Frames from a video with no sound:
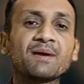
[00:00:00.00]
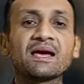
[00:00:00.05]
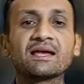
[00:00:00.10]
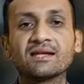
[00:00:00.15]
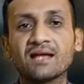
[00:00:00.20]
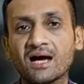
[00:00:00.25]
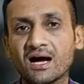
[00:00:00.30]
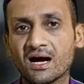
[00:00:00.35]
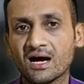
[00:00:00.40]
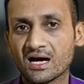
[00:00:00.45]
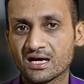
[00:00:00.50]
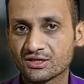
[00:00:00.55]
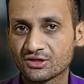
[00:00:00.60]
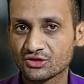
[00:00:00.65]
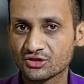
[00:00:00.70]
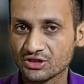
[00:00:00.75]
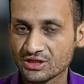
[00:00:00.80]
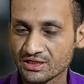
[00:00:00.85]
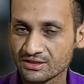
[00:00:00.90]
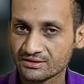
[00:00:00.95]
पहला
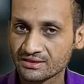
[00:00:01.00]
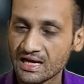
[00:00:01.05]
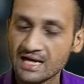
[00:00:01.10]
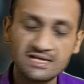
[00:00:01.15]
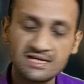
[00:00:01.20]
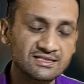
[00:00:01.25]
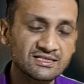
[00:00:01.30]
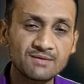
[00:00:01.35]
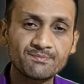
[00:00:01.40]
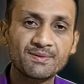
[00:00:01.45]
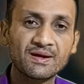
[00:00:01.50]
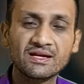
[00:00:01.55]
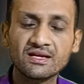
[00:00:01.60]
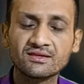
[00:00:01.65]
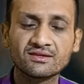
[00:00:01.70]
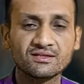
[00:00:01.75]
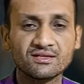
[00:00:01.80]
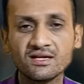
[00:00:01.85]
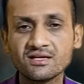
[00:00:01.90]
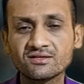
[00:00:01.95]
अर्धशतक था इससे पहले
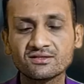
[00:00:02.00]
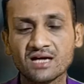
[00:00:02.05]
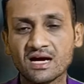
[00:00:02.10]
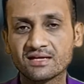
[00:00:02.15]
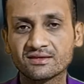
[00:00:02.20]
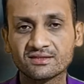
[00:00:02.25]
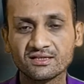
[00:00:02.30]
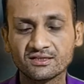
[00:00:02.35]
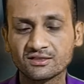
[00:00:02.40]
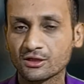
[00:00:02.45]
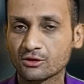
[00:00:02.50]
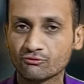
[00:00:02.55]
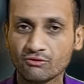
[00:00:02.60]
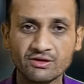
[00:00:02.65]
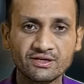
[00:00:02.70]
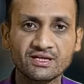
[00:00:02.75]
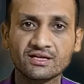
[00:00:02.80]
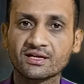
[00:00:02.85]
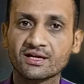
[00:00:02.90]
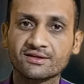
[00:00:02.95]
दिनेश कार्तिक
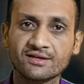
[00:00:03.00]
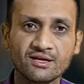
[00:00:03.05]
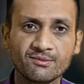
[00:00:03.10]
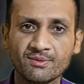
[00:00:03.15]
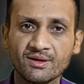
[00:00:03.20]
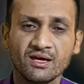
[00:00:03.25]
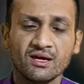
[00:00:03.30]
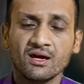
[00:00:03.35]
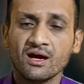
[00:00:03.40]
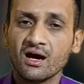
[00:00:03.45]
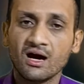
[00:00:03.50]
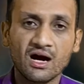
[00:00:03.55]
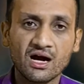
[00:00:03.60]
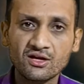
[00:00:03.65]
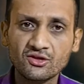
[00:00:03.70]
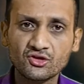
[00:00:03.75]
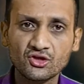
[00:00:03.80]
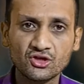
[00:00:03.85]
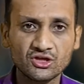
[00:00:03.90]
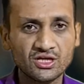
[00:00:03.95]
टी करियर में
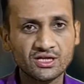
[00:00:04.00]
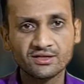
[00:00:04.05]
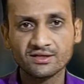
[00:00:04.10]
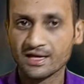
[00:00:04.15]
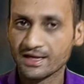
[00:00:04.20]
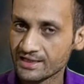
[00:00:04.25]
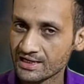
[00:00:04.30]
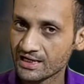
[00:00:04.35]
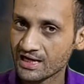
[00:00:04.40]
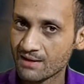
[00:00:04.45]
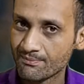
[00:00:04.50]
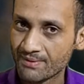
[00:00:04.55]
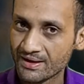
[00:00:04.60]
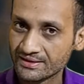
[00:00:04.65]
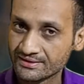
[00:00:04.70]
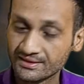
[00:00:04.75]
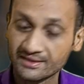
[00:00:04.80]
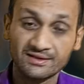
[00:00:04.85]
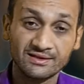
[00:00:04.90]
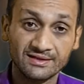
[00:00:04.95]
अर्धशतक नहीं लगा पाए
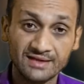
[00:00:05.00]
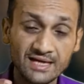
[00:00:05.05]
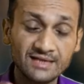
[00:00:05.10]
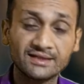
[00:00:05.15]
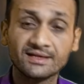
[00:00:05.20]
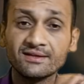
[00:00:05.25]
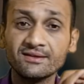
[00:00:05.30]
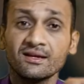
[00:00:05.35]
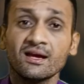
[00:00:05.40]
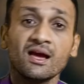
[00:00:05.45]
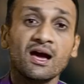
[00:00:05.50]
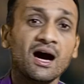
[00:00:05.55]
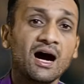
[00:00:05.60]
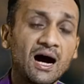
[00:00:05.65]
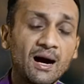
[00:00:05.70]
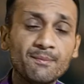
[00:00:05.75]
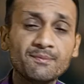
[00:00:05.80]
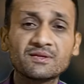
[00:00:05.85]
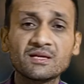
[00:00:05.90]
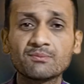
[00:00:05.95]
थे लेकिन
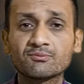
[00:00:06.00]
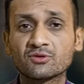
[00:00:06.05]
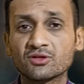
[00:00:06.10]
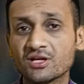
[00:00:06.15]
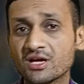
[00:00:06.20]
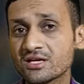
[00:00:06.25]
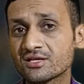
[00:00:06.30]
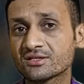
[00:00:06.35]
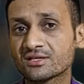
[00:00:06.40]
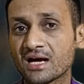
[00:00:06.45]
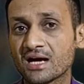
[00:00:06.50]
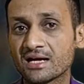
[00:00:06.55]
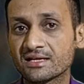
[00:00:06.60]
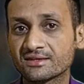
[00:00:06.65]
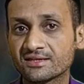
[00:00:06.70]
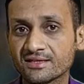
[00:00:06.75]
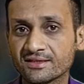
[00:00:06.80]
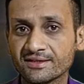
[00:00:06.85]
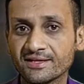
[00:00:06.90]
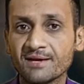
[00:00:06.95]
अब जब दिनेश
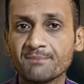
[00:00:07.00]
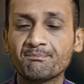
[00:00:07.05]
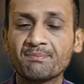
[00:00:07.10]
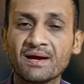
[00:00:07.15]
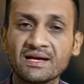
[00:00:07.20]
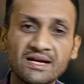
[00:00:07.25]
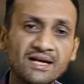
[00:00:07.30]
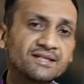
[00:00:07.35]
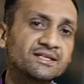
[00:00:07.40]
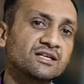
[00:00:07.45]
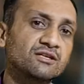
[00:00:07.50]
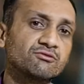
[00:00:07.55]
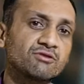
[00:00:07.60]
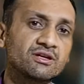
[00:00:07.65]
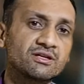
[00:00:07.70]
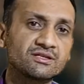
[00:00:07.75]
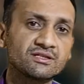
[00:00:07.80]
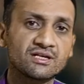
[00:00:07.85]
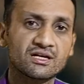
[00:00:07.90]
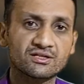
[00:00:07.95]
कार्तिक ने पहला टी
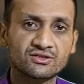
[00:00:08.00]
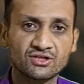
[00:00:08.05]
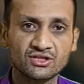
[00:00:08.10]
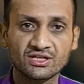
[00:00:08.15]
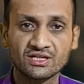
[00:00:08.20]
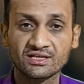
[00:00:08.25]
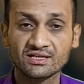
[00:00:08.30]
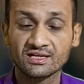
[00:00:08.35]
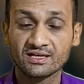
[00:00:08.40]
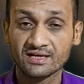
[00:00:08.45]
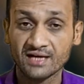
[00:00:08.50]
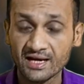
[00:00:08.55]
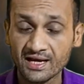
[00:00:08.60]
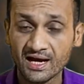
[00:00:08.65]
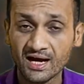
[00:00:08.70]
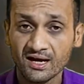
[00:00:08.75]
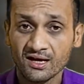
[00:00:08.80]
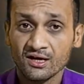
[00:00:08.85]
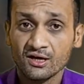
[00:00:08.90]
ट्वेंटी अर्धशतक लगाया